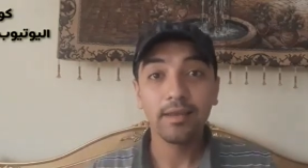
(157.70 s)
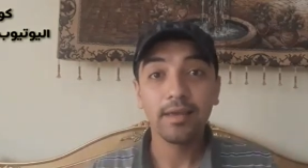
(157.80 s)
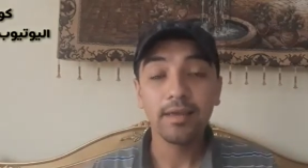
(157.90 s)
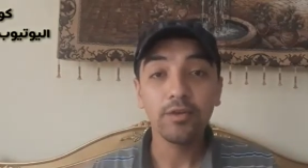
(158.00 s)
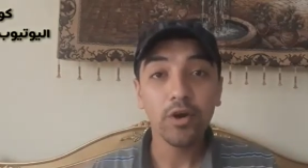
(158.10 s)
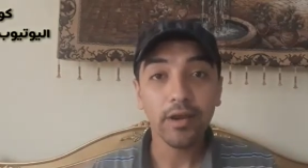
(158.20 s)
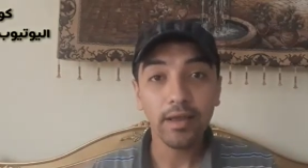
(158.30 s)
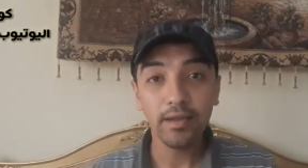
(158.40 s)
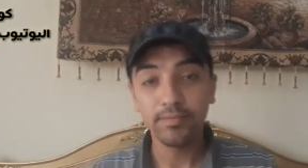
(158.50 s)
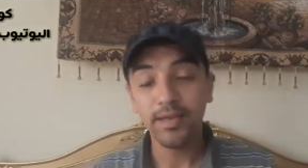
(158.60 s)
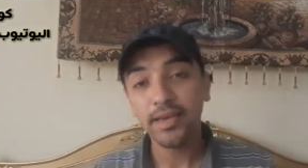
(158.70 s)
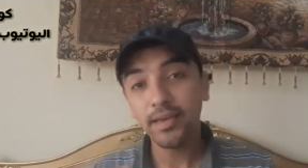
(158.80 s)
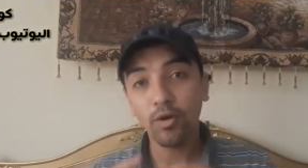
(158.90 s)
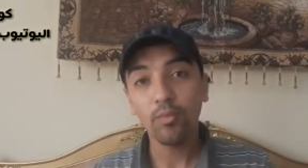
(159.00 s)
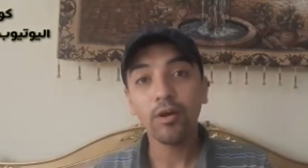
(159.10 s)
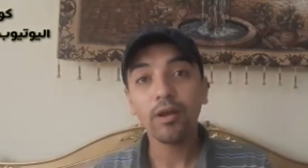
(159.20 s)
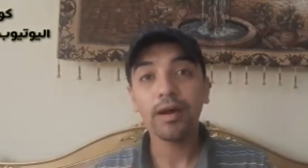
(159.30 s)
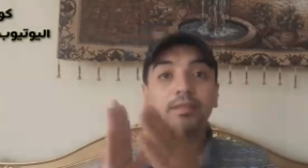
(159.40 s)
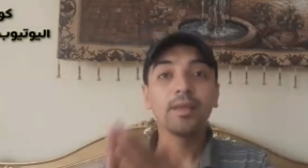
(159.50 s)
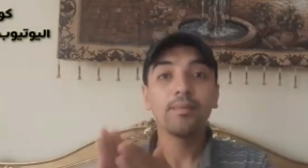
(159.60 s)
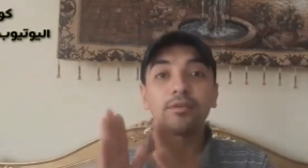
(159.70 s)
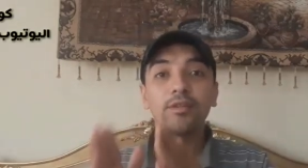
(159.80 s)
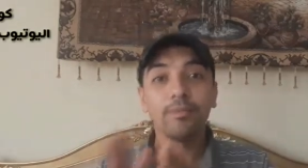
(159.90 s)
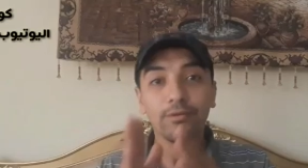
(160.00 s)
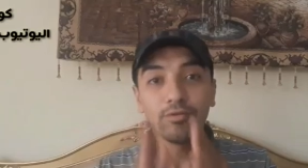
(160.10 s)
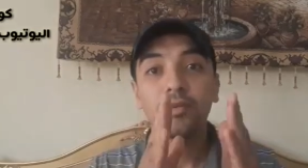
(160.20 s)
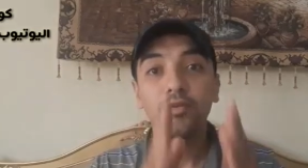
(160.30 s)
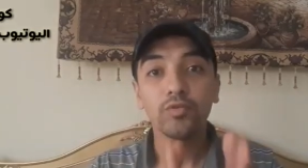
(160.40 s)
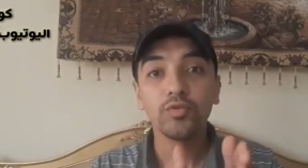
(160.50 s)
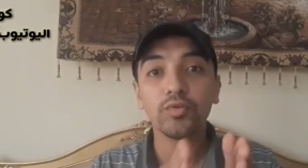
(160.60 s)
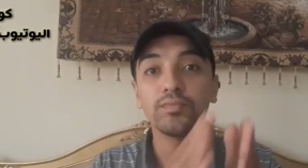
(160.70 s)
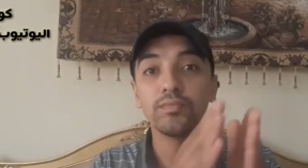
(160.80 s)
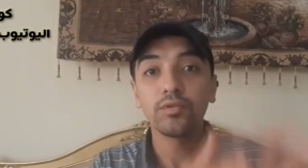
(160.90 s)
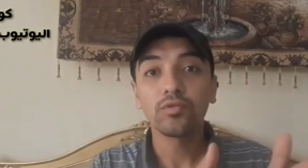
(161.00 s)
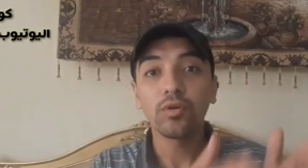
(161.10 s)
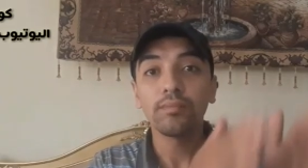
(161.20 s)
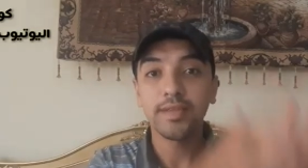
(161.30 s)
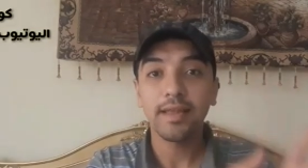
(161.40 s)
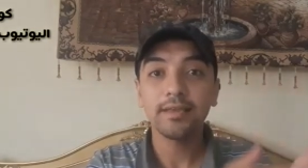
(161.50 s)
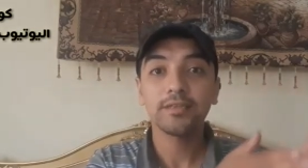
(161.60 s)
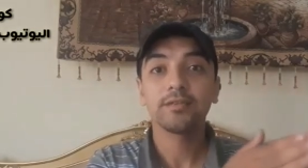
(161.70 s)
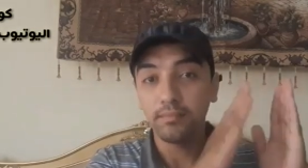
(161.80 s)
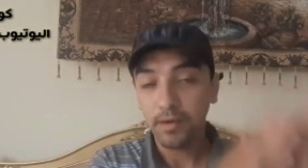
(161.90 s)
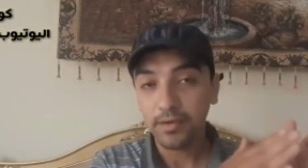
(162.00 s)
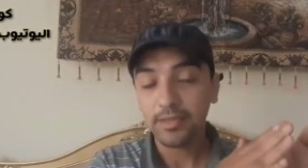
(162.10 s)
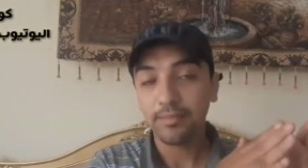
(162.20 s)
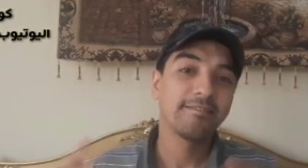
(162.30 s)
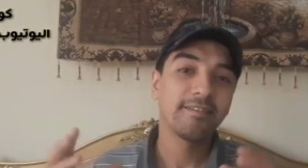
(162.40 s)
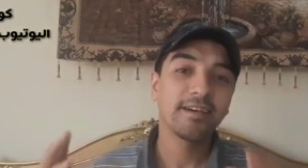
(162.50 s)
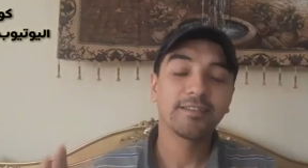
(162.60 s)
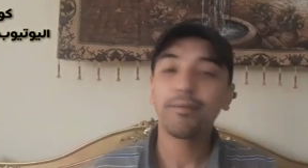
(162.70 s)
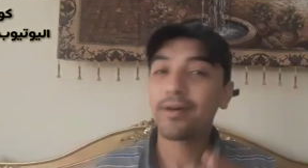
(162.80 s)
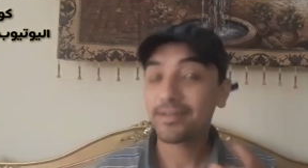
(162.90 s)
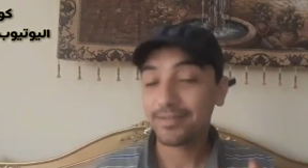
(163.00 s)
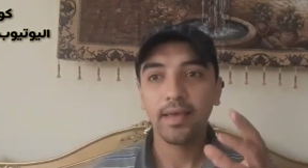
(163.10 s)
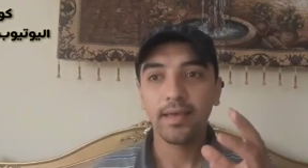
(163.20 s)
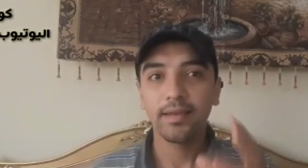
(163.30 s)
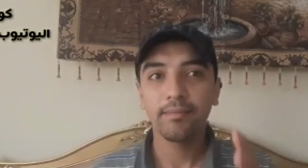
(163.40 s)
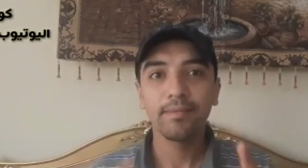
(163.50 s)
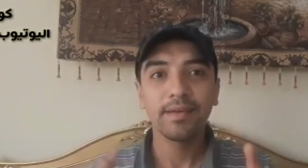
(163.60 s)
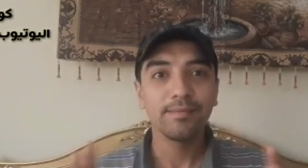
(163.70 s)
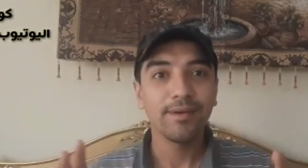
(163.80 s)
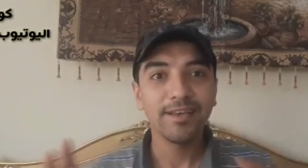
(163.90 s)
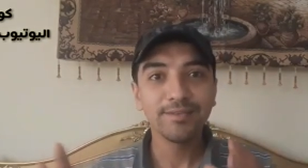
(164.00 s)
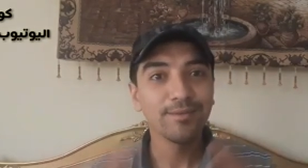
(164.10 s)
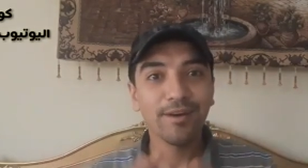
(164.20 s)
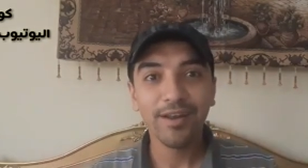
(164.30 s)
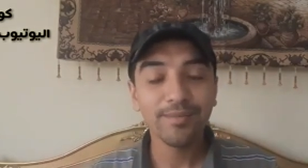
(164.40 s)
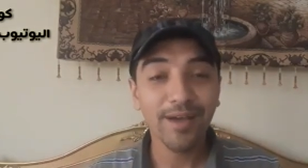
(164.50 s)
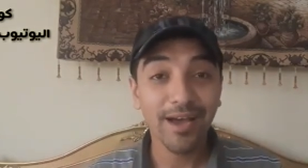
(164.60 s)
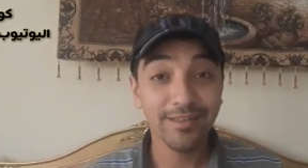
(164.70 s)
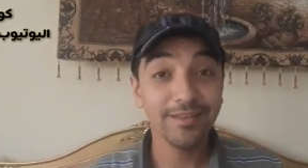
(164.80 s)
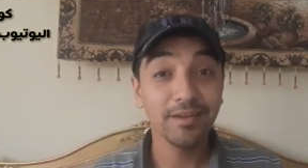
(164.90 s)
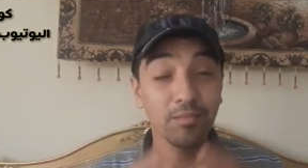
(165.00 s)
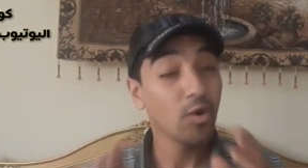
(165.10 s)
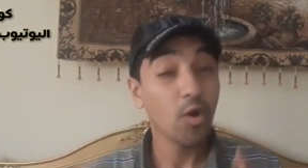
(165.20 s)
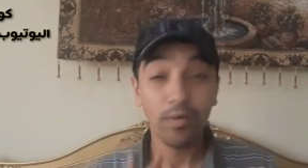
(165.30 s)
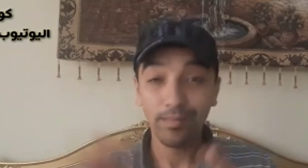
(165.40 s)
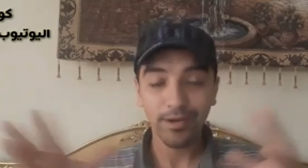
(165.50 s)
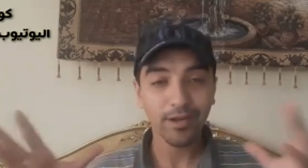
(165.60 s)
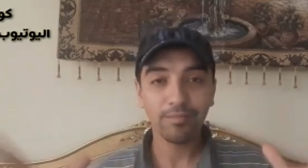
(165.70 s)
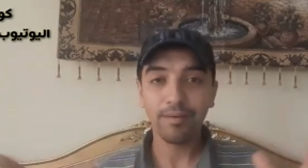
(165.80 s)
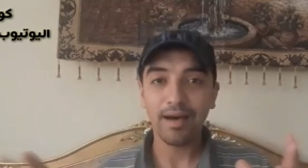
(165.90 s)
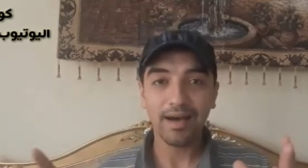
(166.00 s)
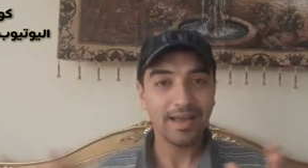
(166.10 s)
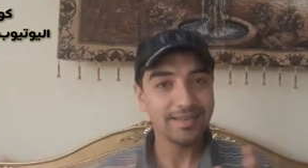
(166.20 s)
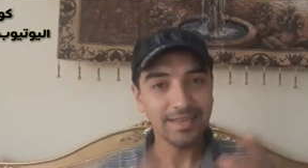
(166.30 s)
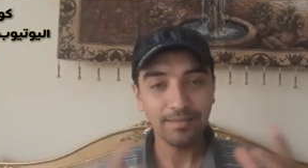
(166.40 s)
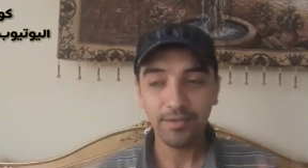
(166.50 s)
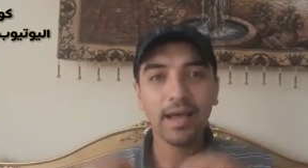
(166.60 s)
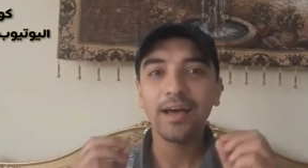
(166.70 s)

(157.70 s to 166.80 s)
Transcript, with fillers: اليو ار ال بتاعي عباره عن www.youtube.com/باقه امل فطبعا لما يبقى اسم القناه بتاع حضرتك مكون من اربع اسامي